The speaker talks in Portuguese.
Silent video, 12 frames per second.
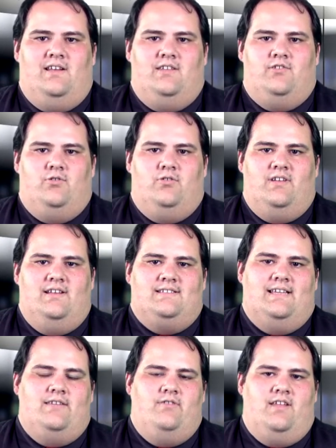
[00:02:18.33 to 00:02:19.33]
ele entrou, que ele
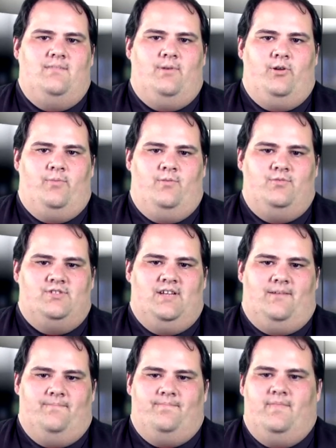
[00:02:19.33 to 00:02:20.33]
saiu, que ele parou para
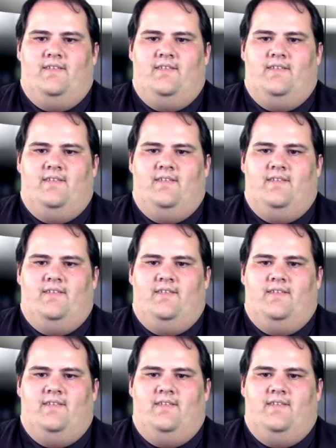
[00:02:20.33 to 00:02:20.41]
almoçar.